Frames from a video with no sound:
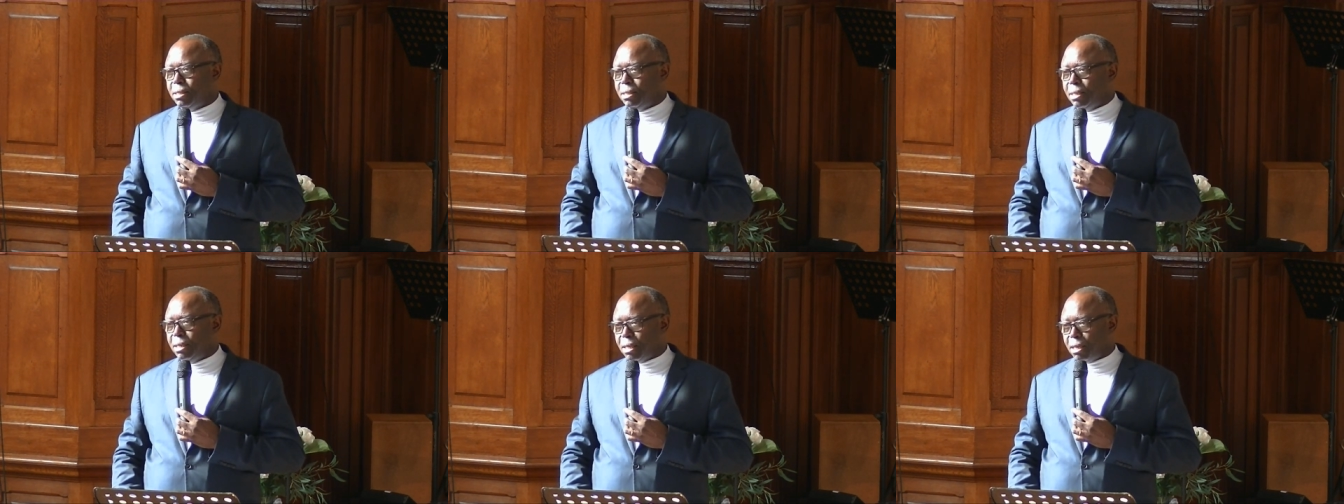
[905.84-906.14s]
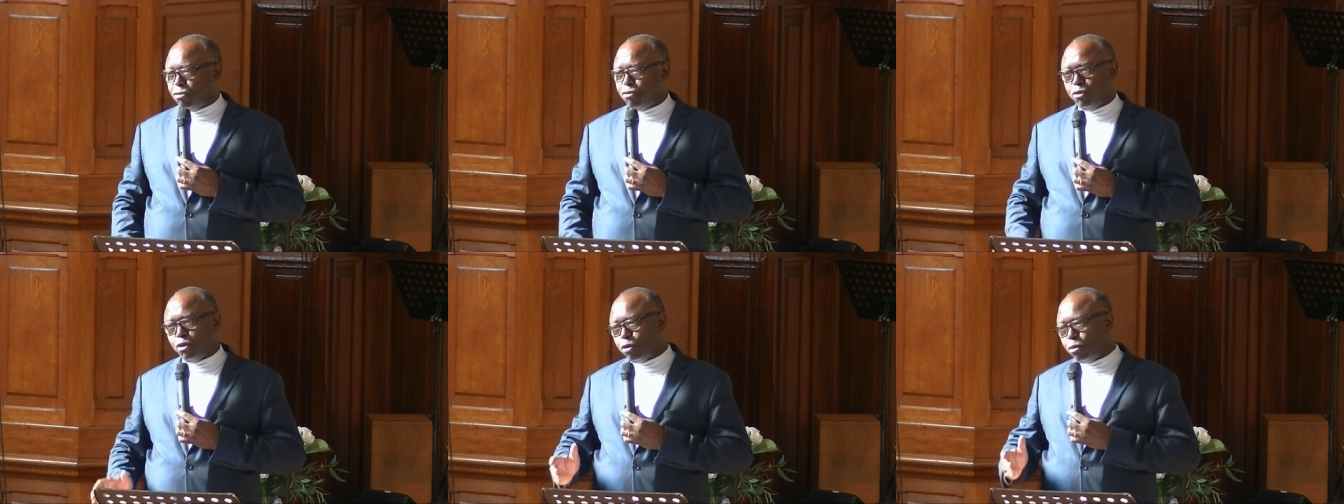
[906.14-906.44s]

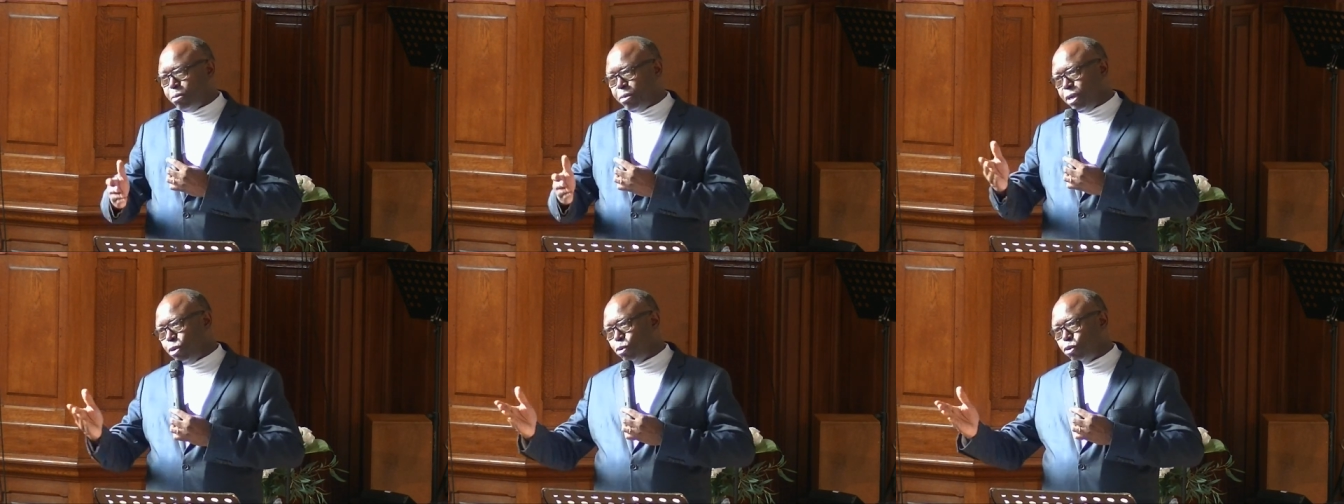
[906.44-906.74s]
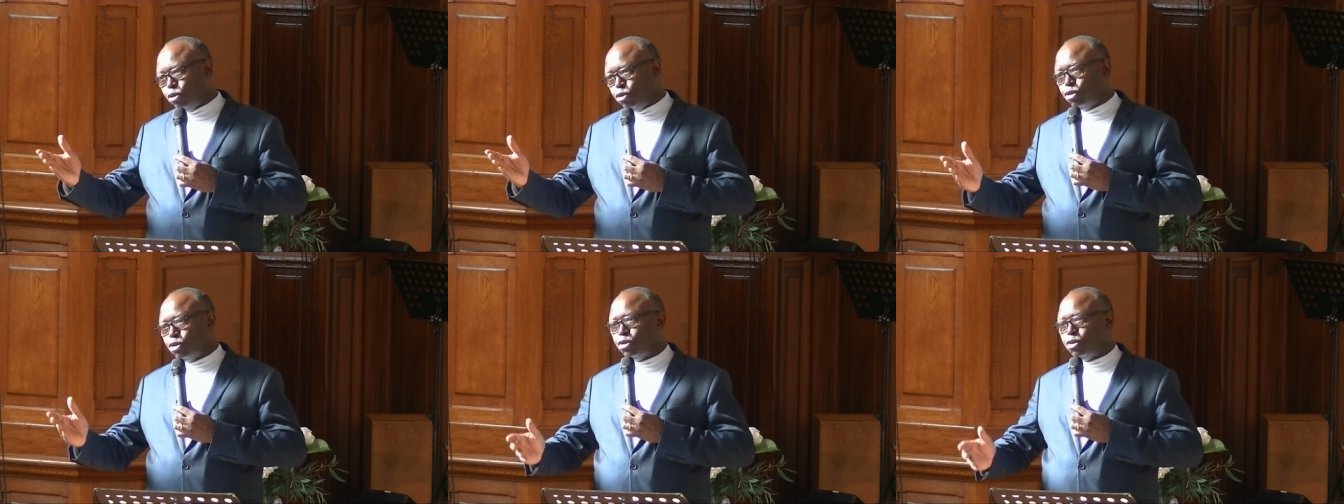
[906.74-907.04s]
réformée,
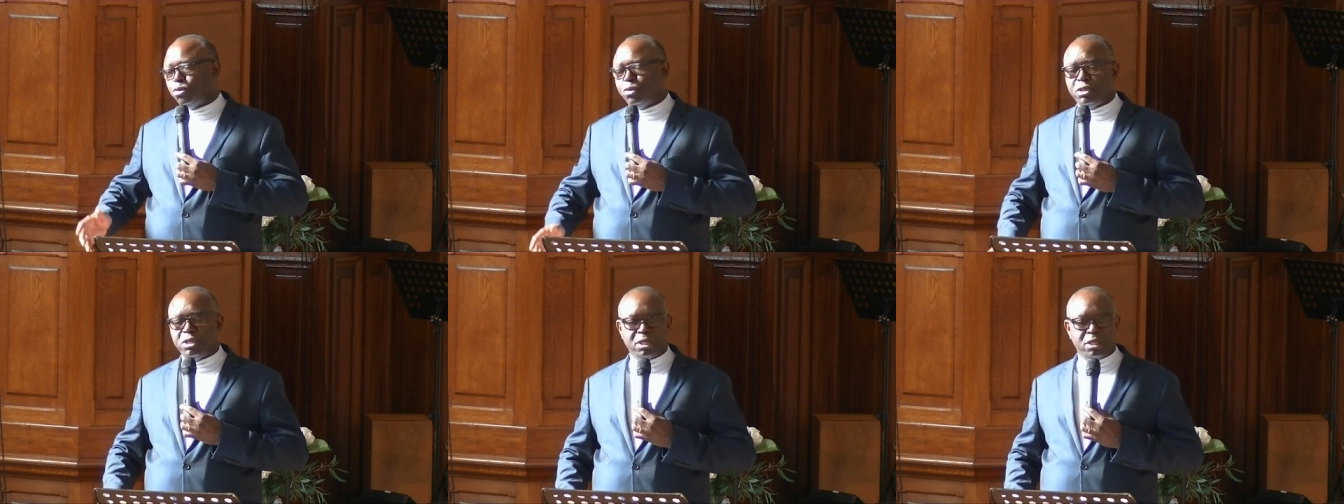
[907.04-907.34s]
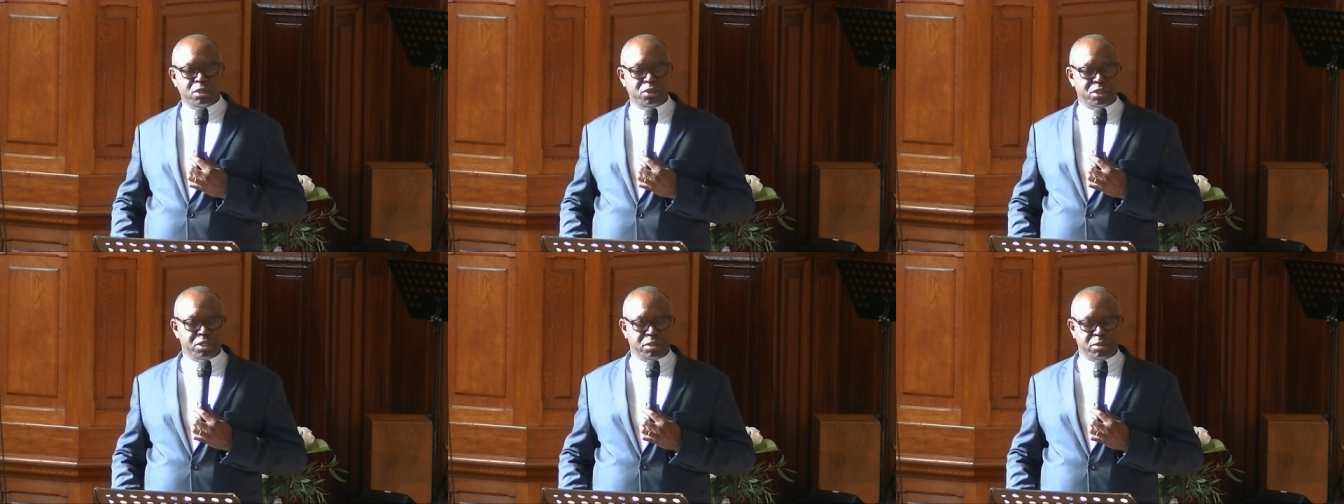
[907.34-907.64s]
aujourd'hui
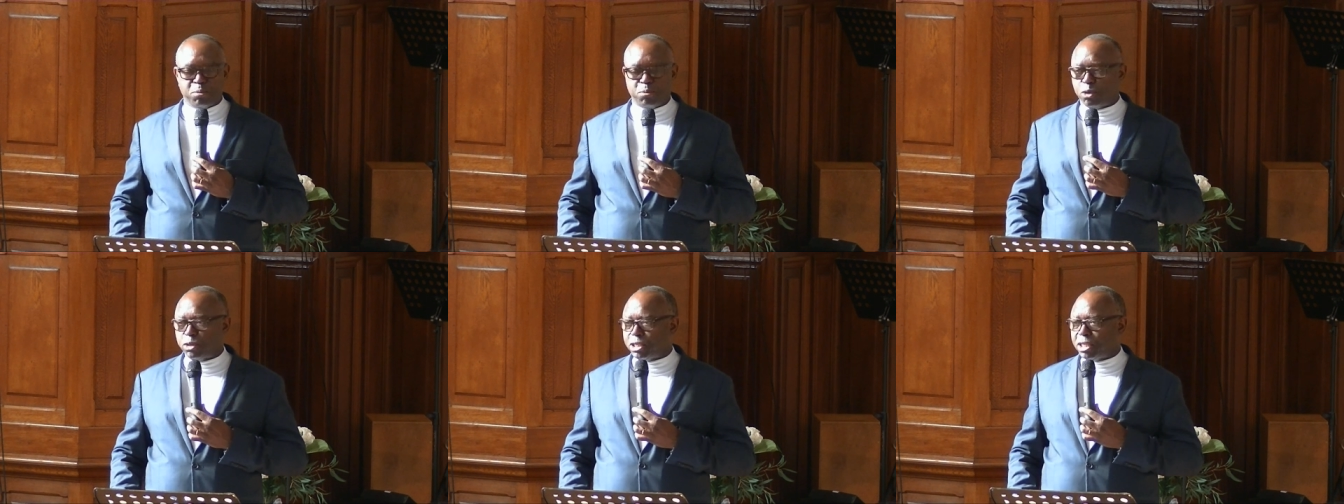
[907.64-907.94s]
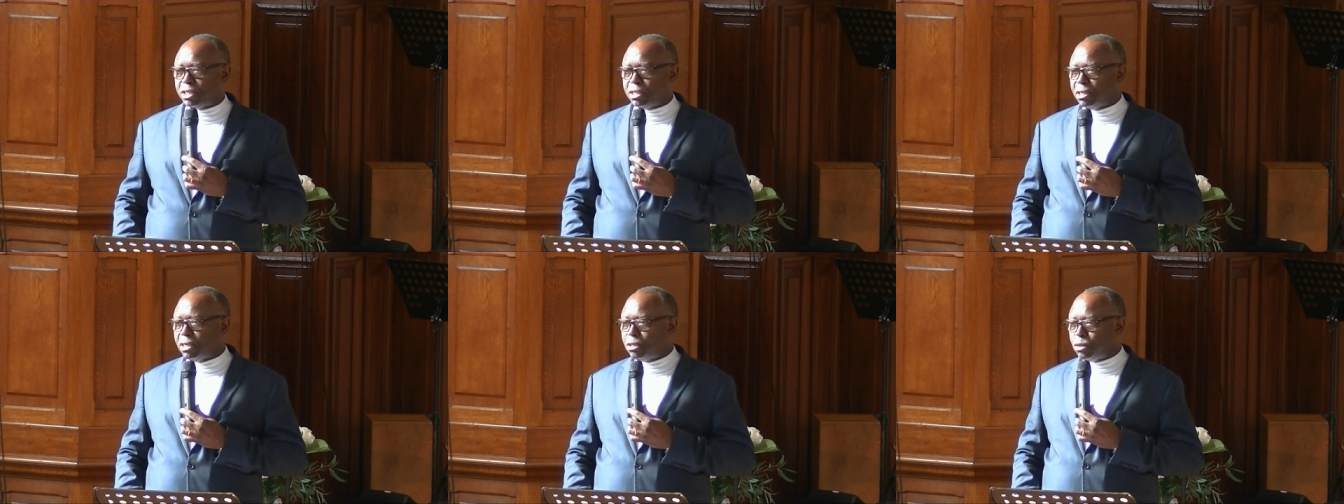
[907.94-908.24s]
église
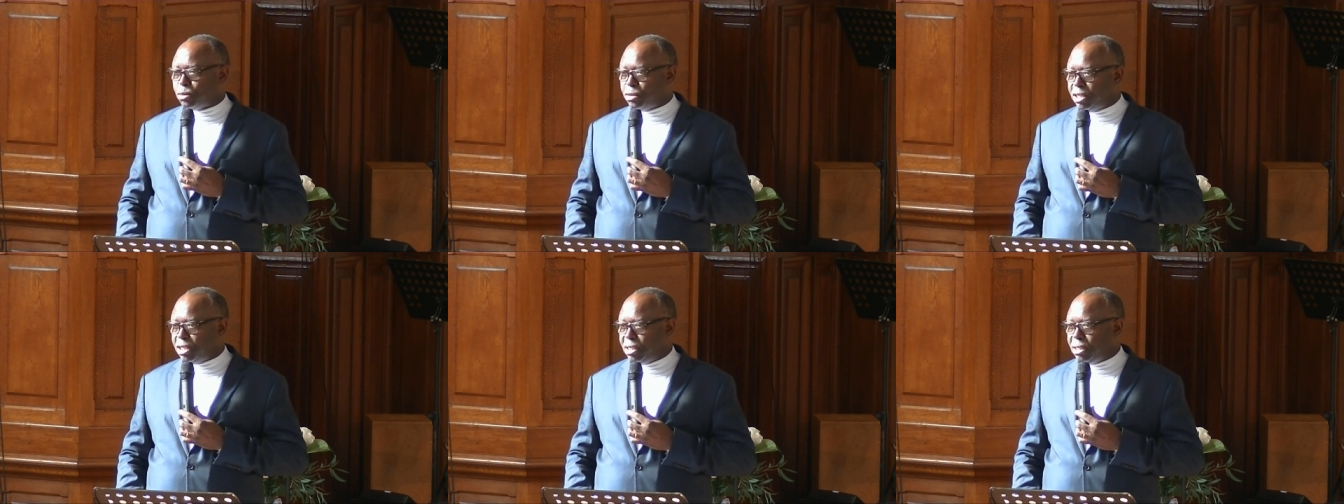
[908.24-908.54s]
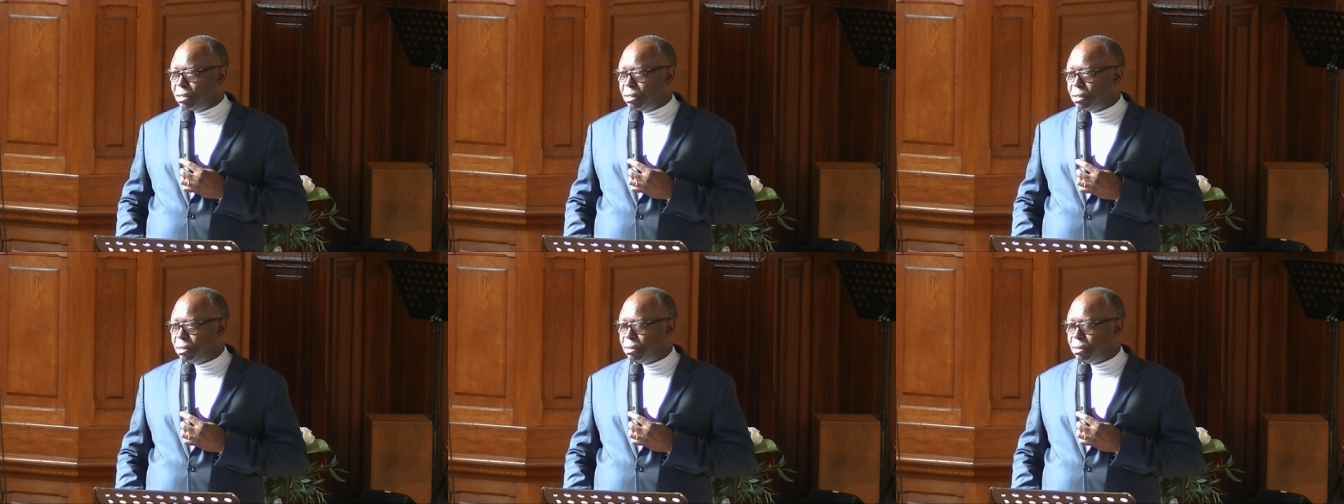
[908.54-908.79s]
protestante unie,